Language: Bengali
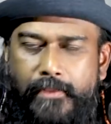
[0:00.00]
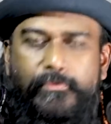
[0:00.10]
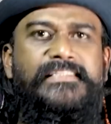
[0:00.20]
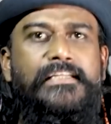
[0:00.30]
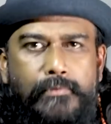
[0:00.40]

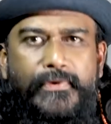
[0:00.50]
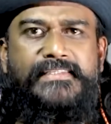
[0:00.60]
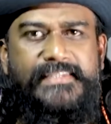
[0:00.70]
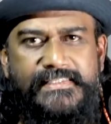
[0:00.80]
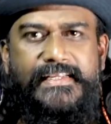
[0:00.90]
ওয়েস্ট ইন্ডিজ
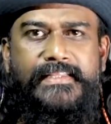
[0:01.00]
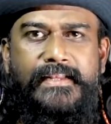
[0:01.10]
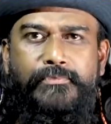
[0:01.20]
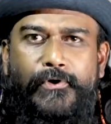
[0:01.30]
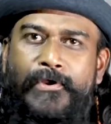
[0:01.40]
বুকে সিরিজ খেলতে
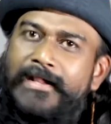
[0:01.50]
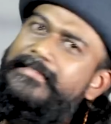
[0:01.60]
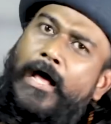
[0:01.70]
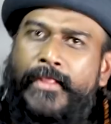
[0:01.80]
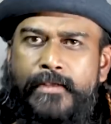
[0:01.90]
না তো
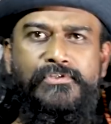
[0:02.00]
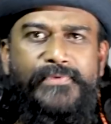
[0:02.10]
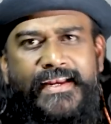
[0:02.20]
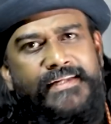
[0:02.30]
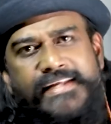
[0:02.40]
তাহলে কি
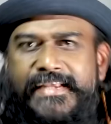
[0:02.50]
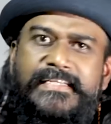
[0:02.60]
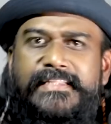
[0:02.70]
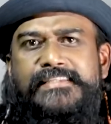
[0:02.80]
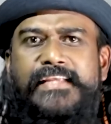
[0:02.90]
মুশফিক এটা শিখে
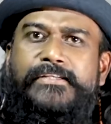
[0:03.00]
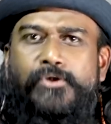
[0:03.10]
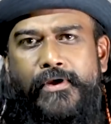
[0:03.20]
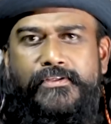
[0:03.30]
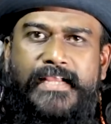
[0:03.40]
যেতেন যে এই
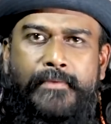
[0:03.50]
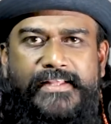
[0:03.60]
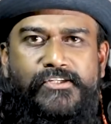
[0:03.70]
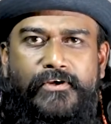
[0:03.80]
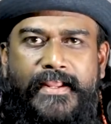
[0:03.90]
সময় হচ্ছে
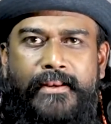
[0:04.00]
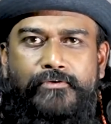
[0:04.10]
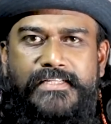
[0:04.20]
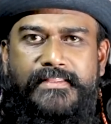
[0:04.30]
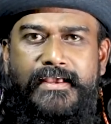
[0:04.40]
আমার এই শটটা খেলা
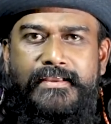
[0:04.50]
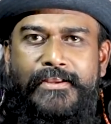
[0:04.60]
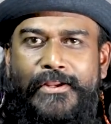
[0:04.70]
উচিত না